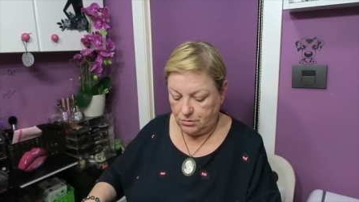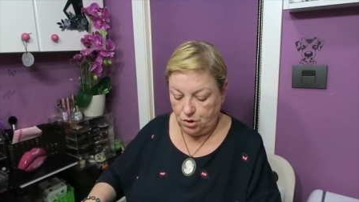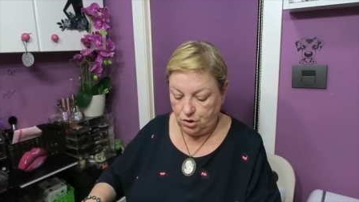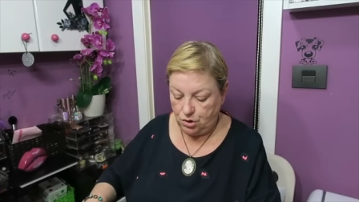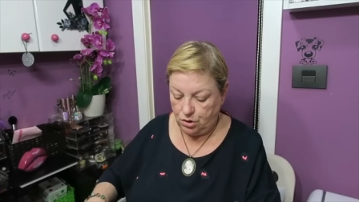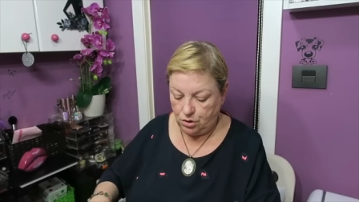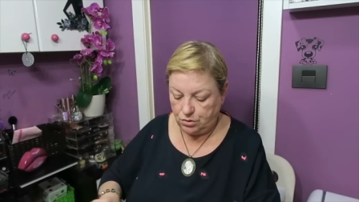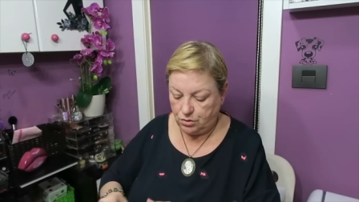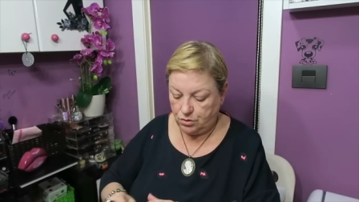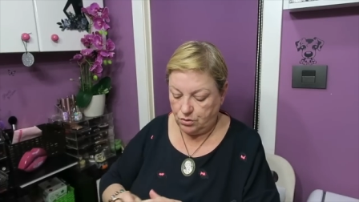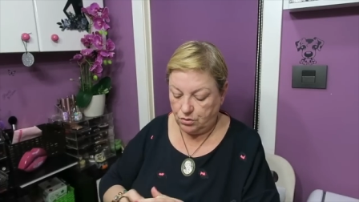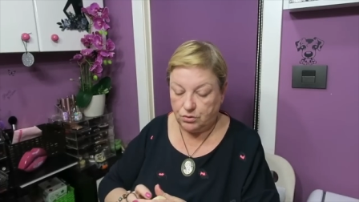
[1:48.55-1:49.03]

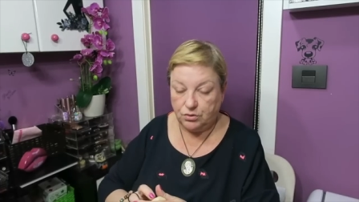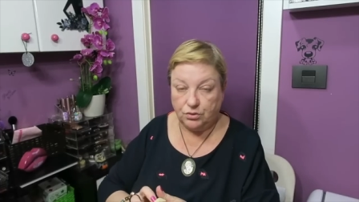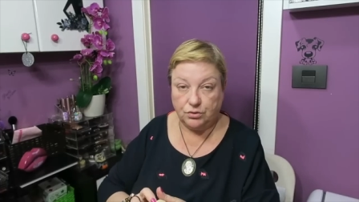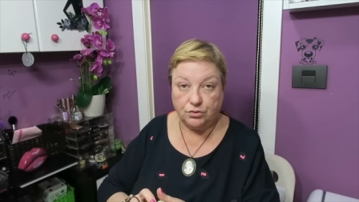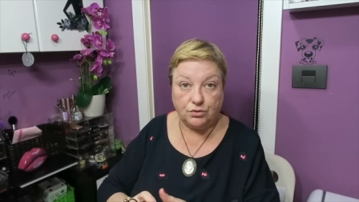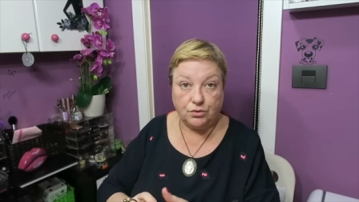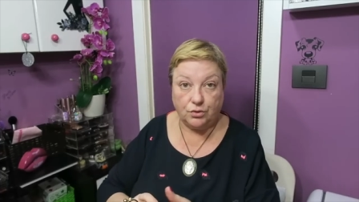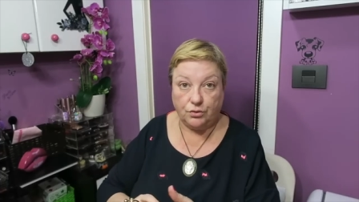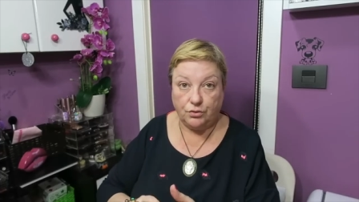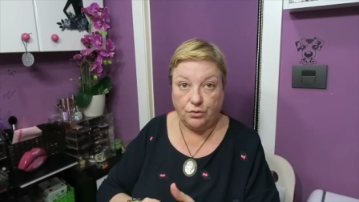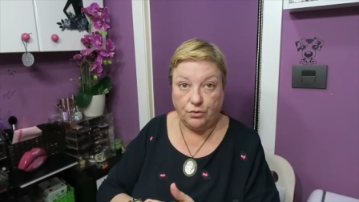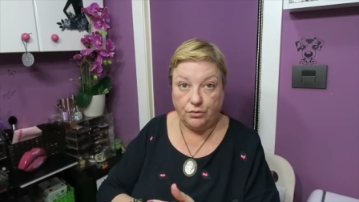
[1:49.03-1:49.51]
loco con
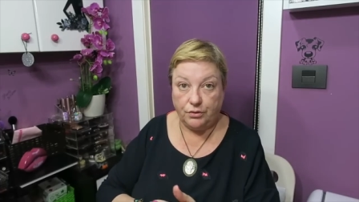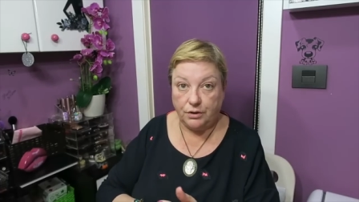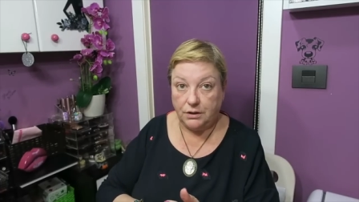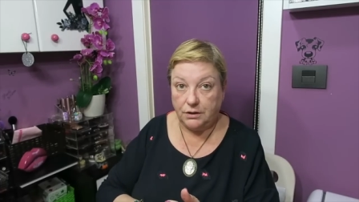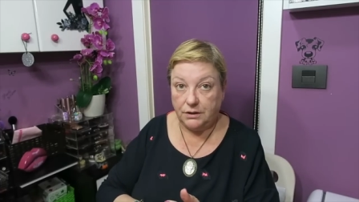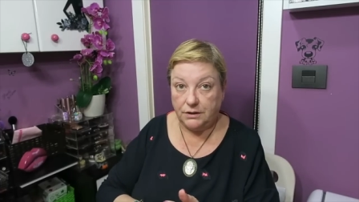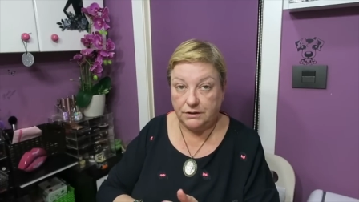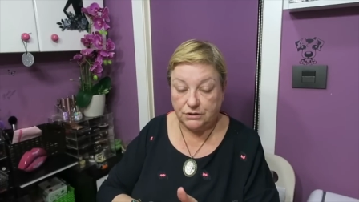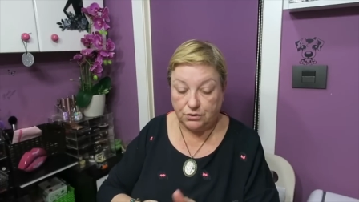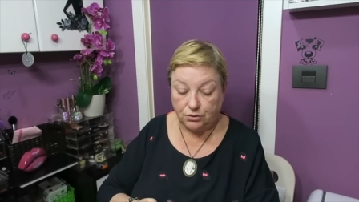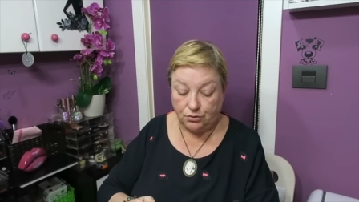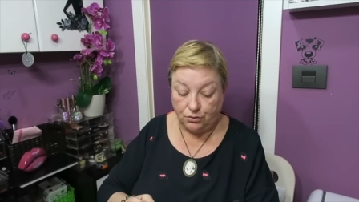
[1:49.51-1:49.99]
todo
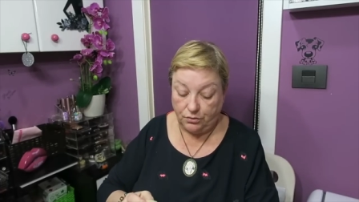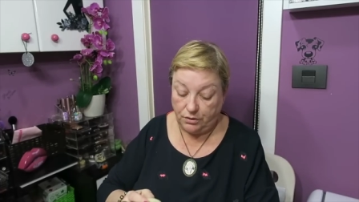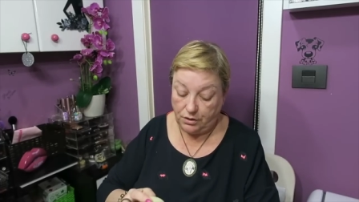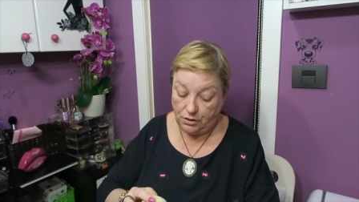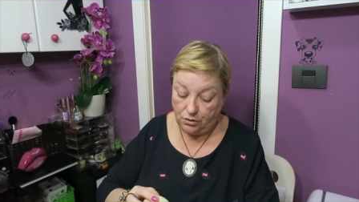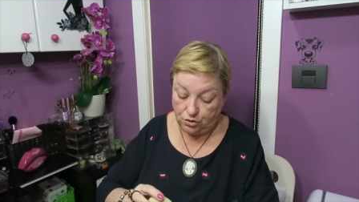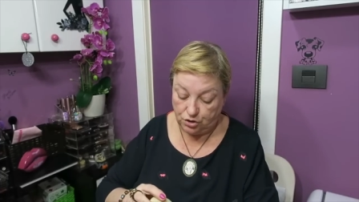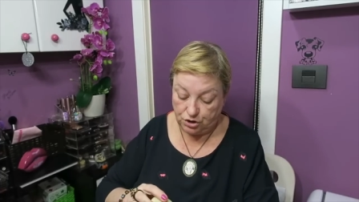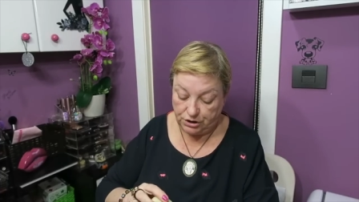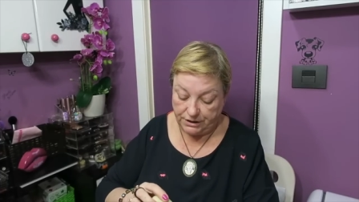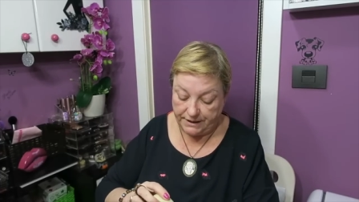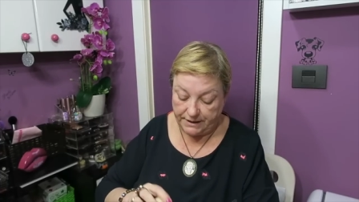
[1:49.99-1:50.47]
de esto de
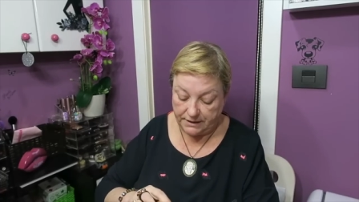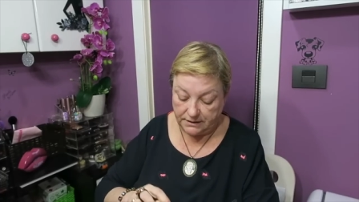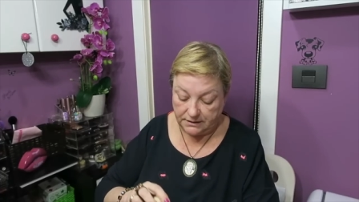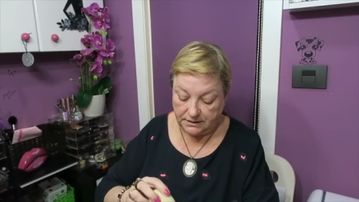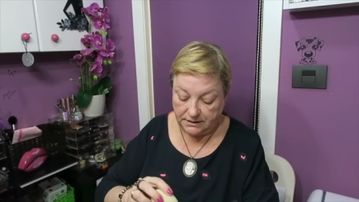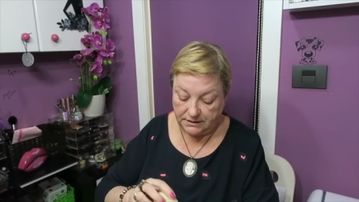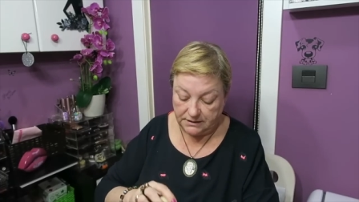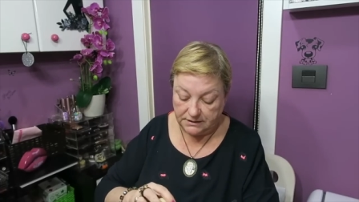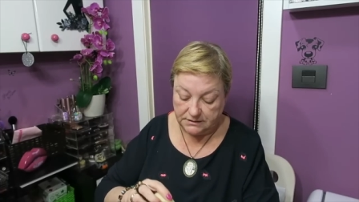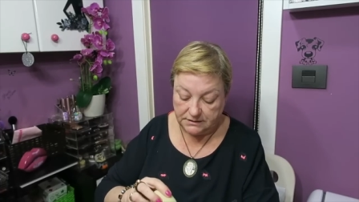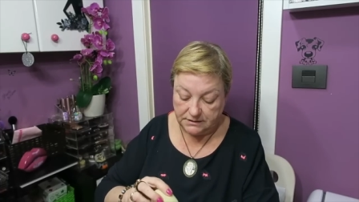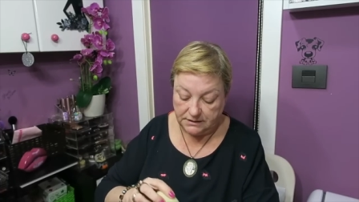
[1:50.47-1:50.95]
los
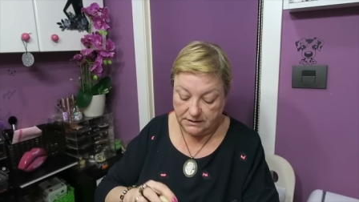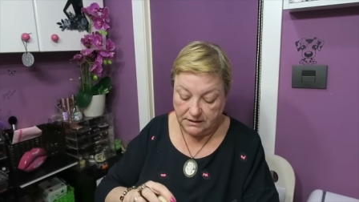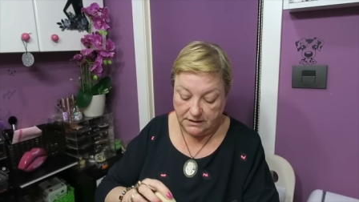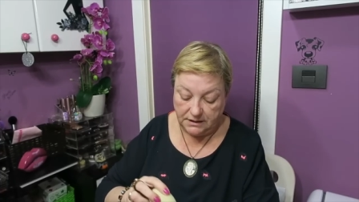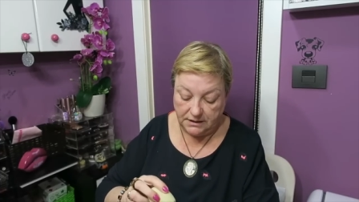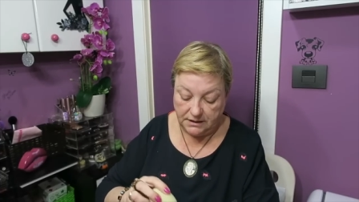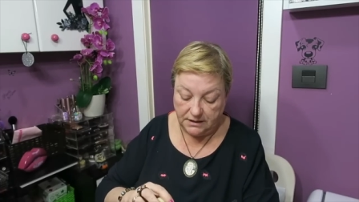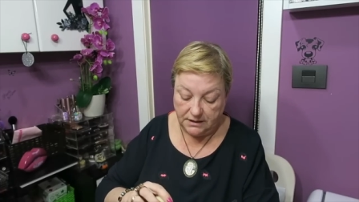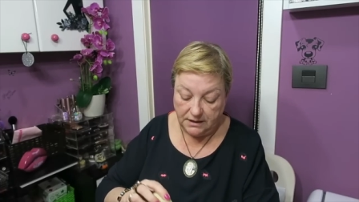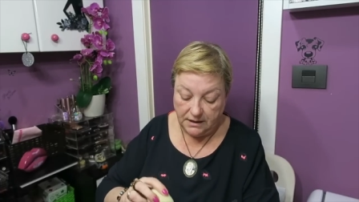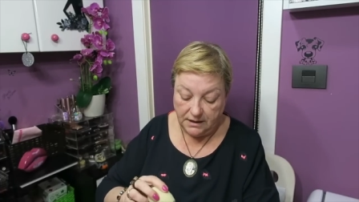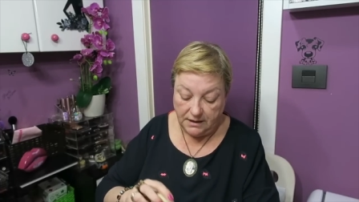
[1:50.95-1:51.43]
ERTES
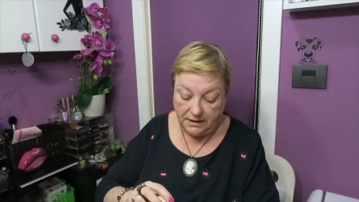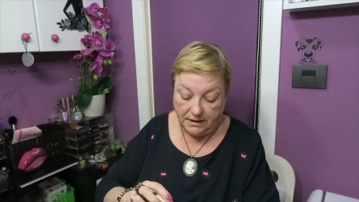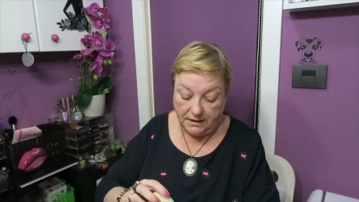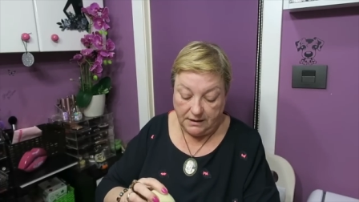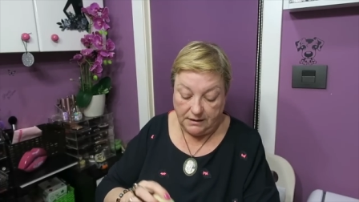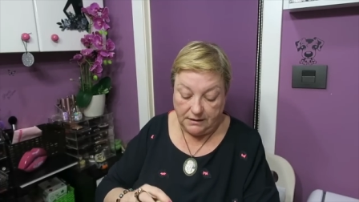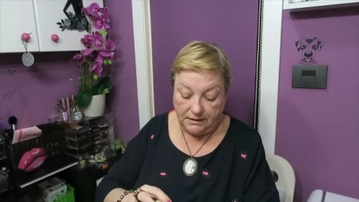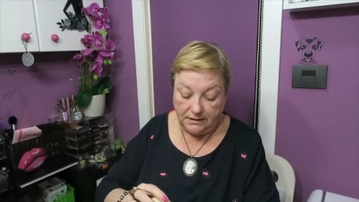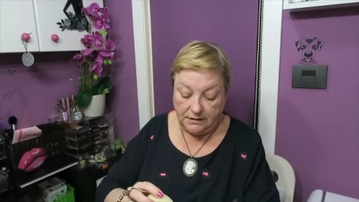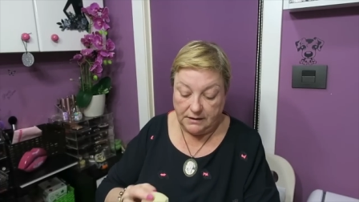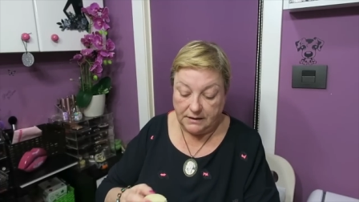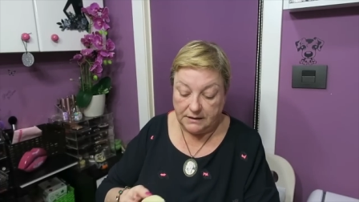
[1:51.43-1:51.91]
y
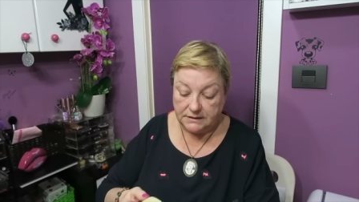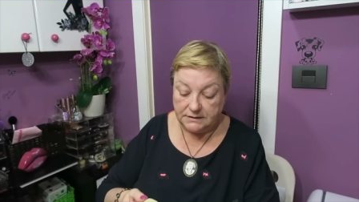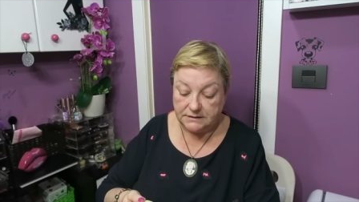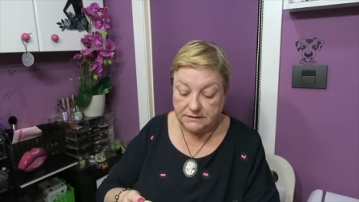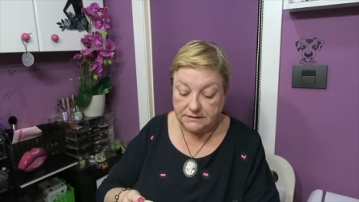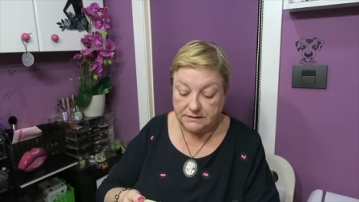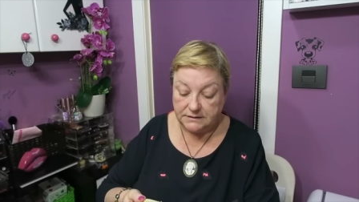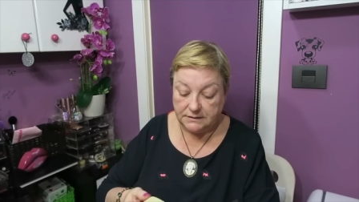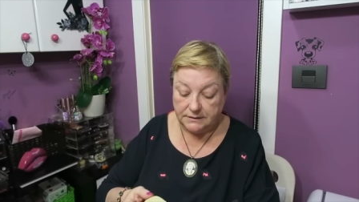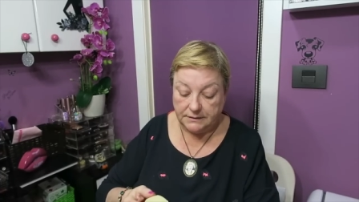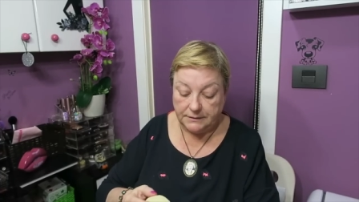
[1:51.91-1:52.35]
las...